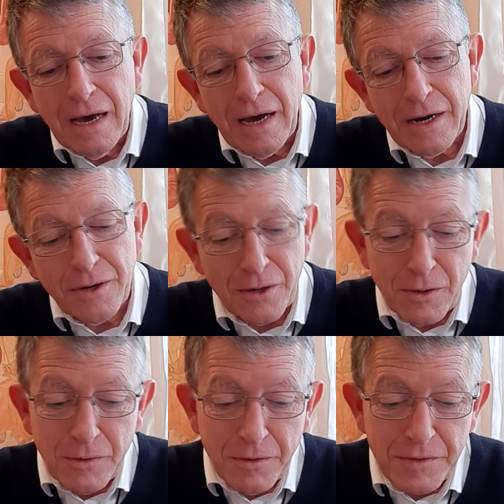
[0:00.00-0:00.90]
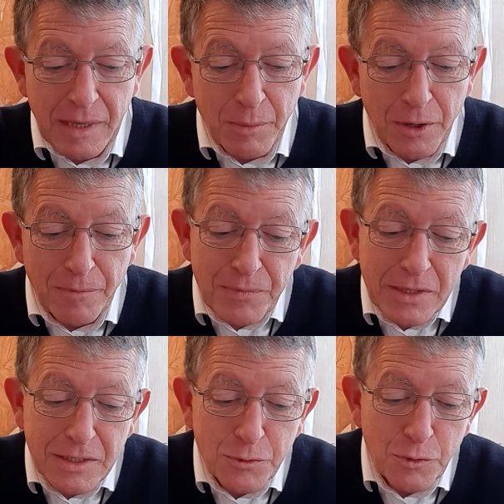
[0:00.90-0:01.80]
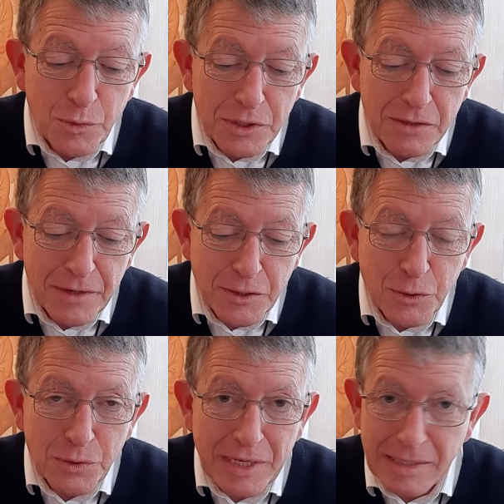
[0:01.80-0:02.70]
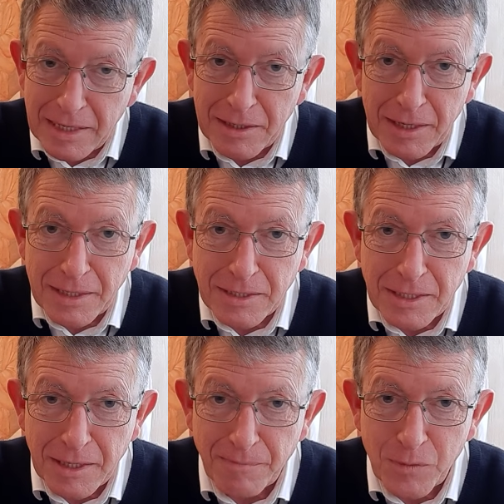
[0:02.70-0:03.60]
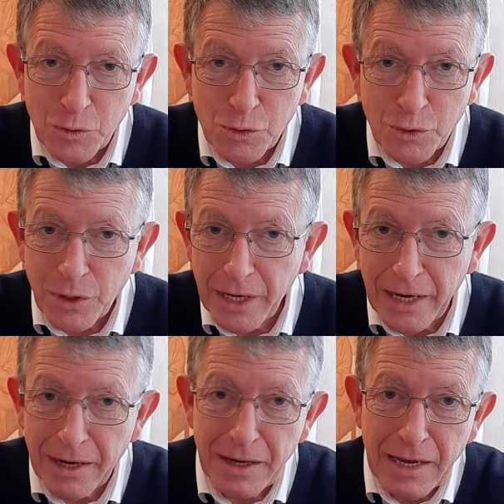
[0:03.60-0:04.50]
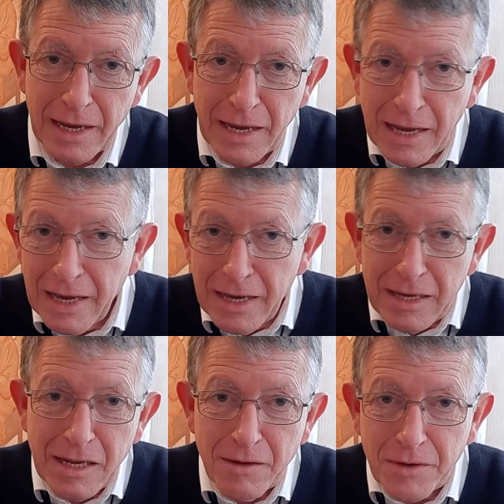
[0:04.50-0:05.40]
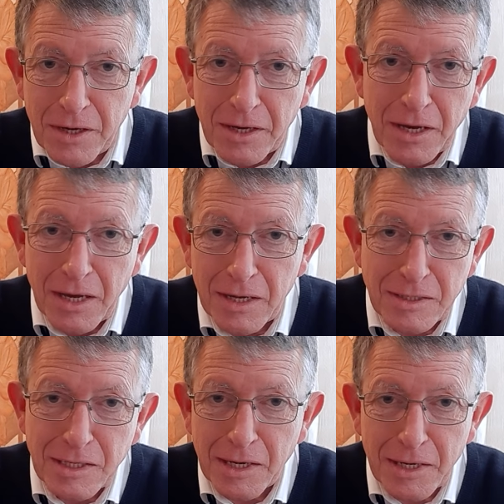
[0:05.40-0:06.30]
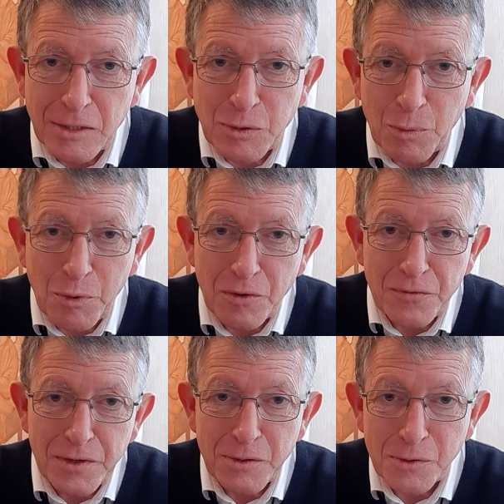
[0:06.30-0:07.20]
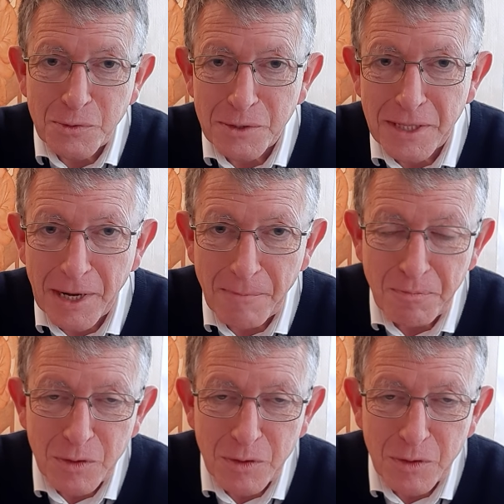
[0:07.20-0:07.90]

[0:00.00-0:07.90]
Alors, évidemment, c'est une motivation très intéressée. Jusque-là, il avait tiré son profit de tout cela.